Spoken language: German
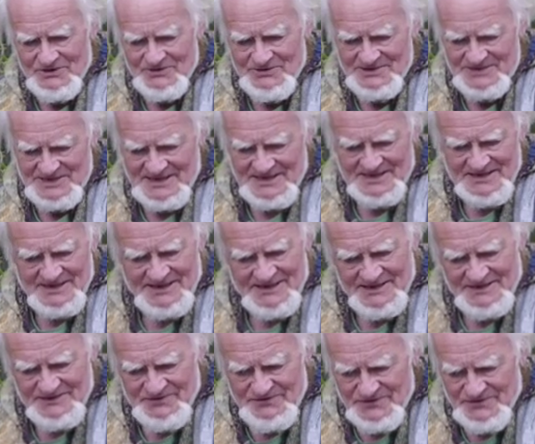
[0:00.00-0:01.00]
und eine
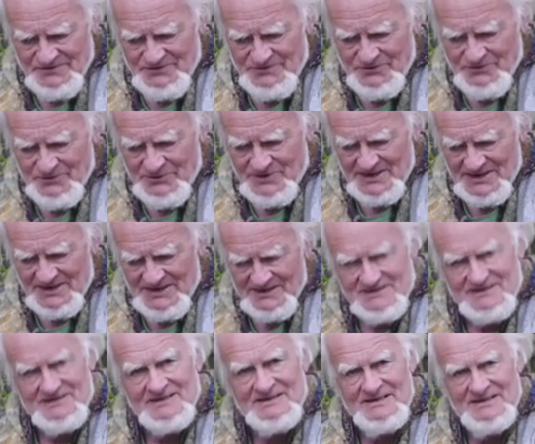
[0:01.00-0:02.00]
Reihe von
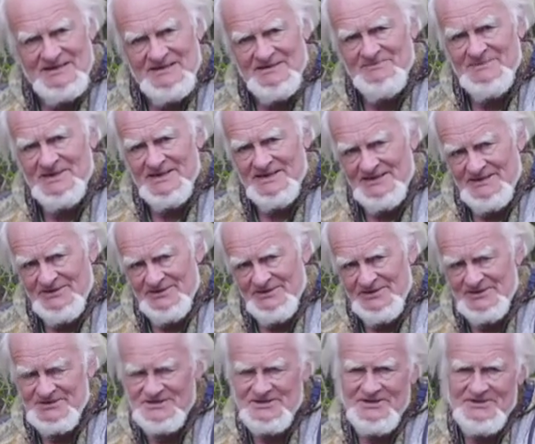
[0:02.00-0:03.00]
Vogelarten, denen man
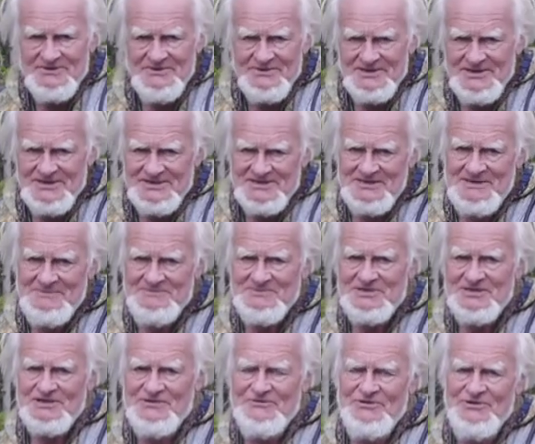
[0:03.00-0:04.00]

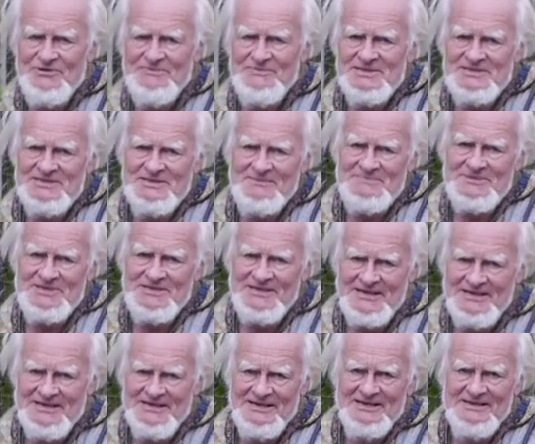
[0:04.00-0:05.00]
1970,
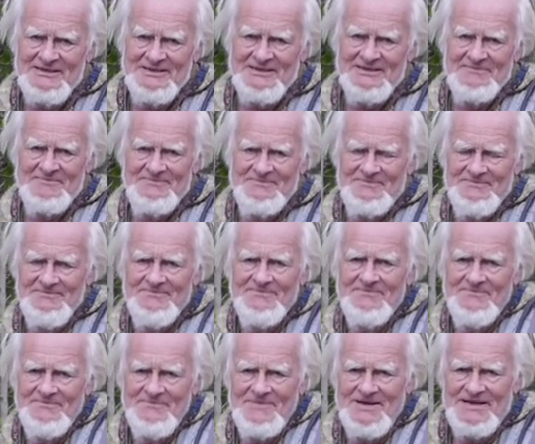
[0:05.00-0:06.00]
75
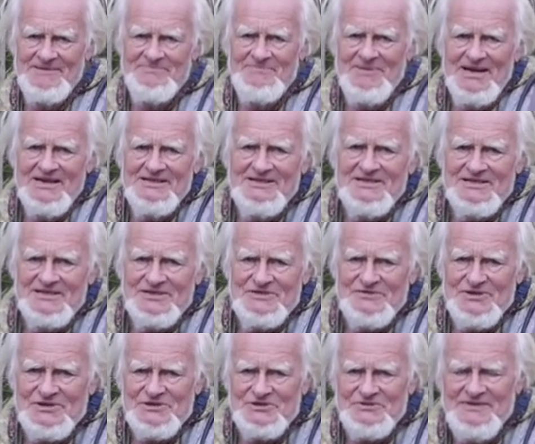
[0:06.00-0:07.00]
ein baldiges
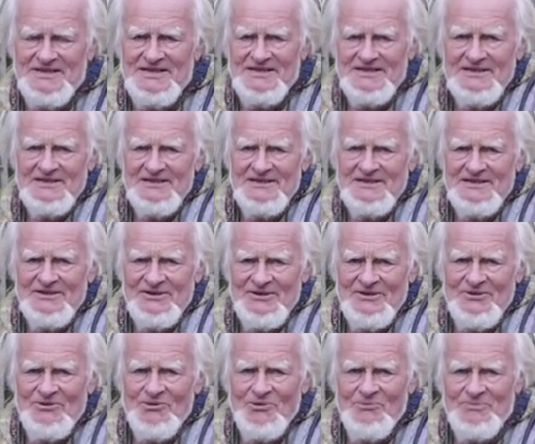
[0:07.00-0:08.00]
Verschwinden in
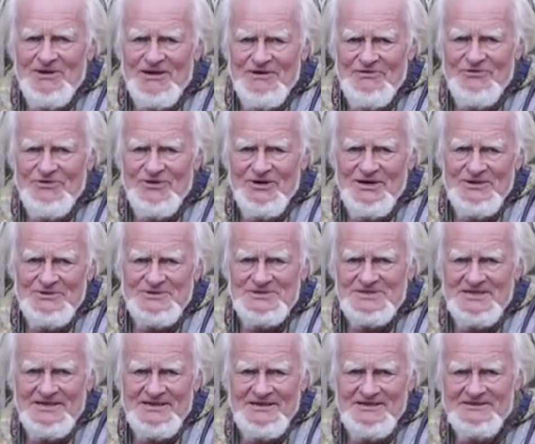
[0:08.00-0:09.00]
Europa
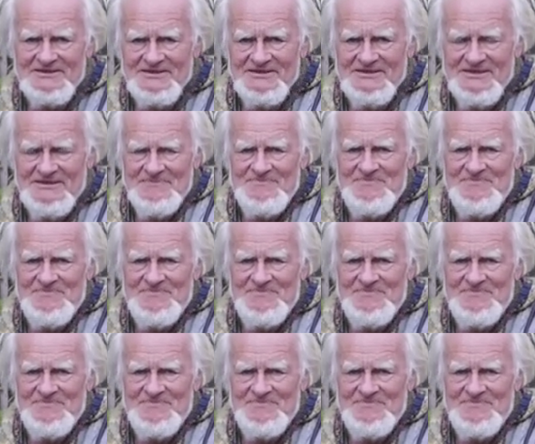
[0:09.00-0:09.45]
voraussagte,